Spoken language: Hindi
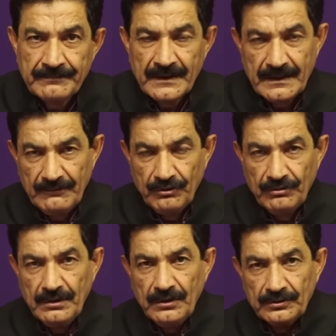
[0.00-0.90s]
कि वो
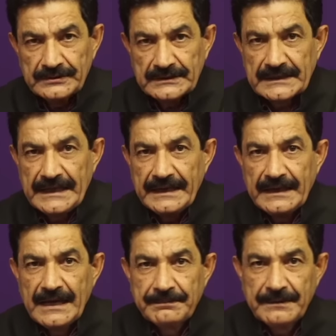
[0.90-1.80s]
हो सकता है
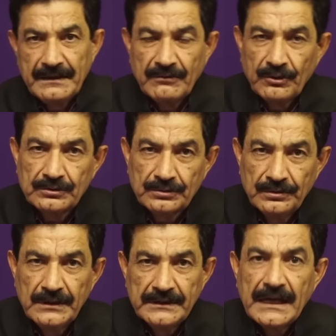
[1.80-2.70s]
कि आपकी ग्रोथ
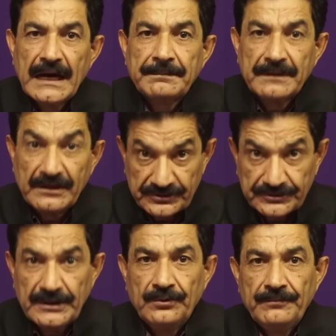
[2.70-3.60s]
हो या आपके
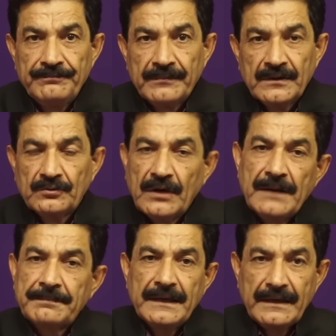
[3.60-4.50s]
रिश्ते हो तो
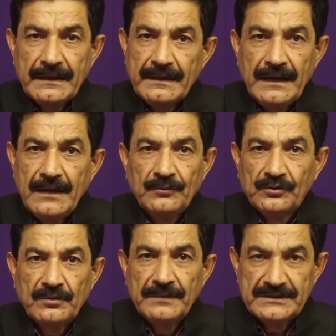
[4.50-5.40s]
आप कहेंगे कि हाँ
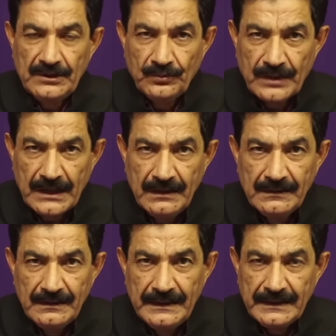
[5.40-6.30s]
उनको मैं जी लूंगा
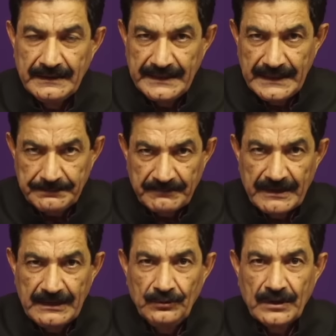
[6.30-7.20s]
लेकिन डीप
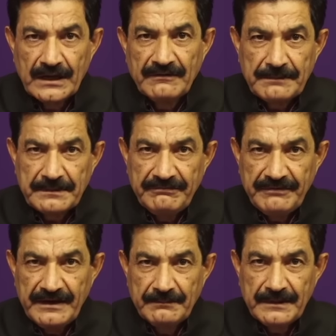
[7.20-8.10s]
वैल्यू अगर आपकी
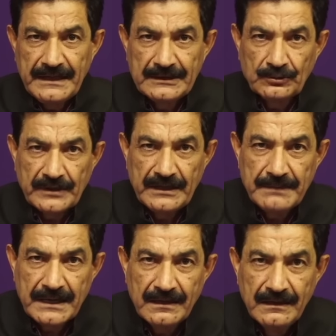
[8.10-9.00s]
फ्रीडम की है तो कई
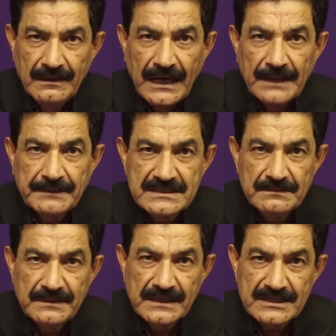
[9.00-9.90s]
बार आप
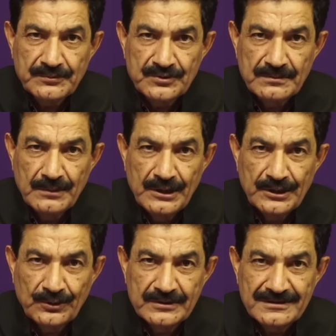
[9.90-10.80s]
किसी भी
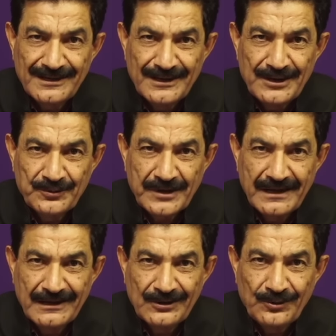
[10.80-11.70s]
रेस्पॉन्सिबिलिटी को इसलिए नहीं
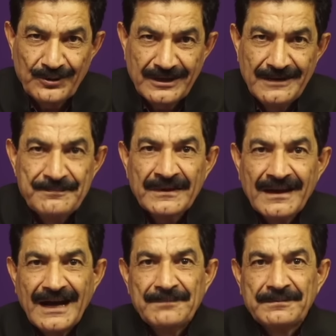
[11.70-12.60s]
उठाएंगे क्योंकि
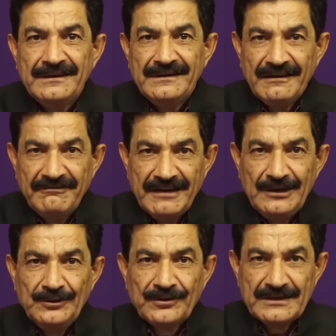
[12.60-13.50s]
आपकी यह
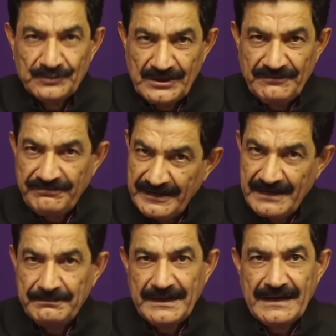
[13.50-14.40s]
वैल्यू कि मुझे
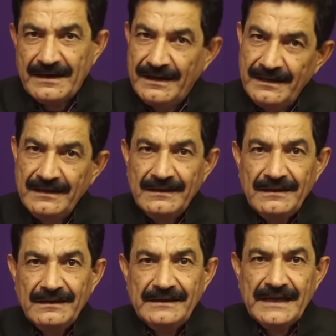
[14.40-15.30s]
फ्रीडम में रहना है
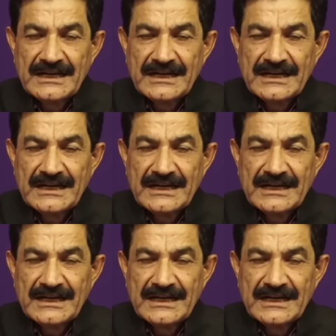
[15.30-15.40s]
ये